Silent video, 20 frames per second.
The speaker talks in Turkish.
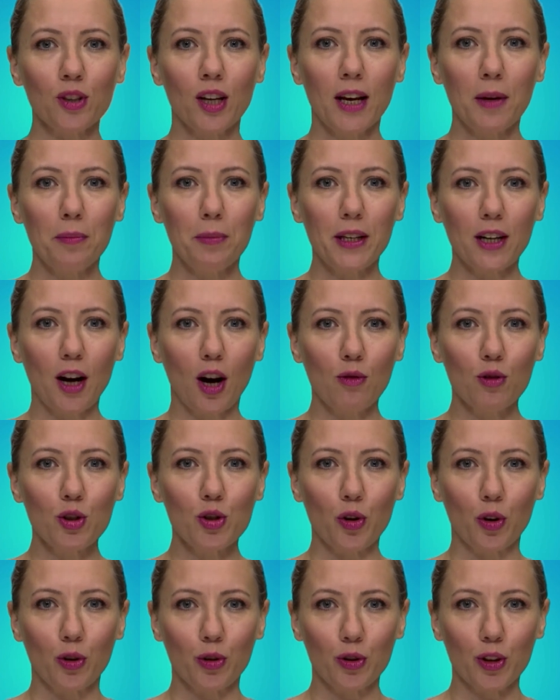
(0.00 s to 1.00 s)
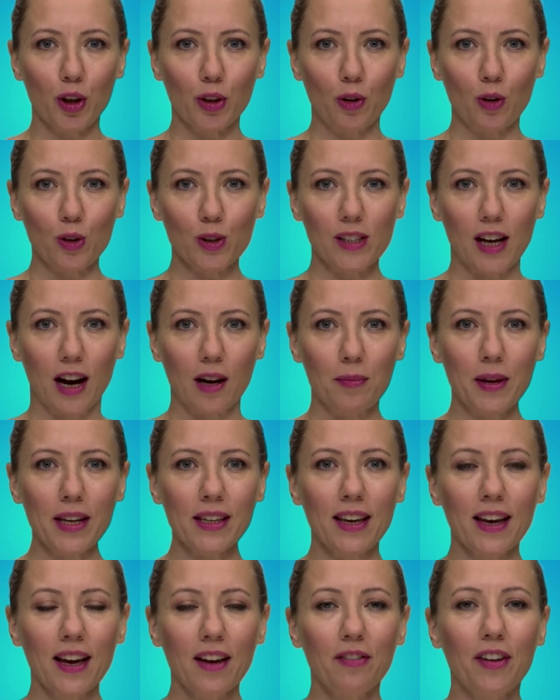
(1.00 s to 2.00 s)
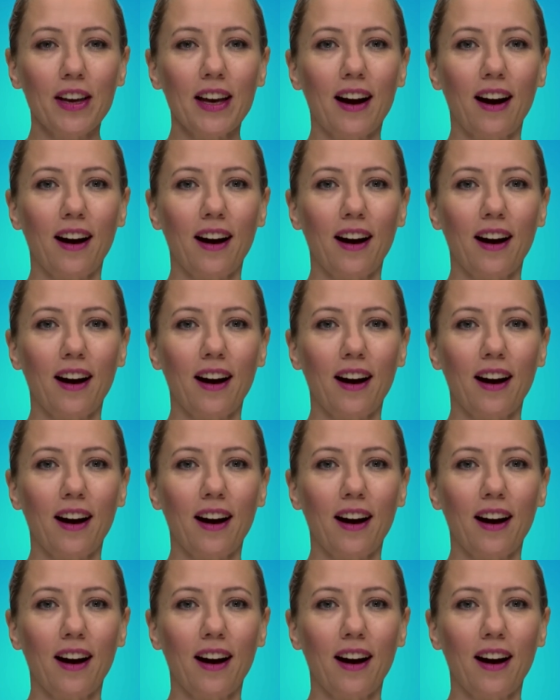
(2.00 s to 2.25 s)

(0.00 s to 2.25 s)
bir havucu önünde göstermek veya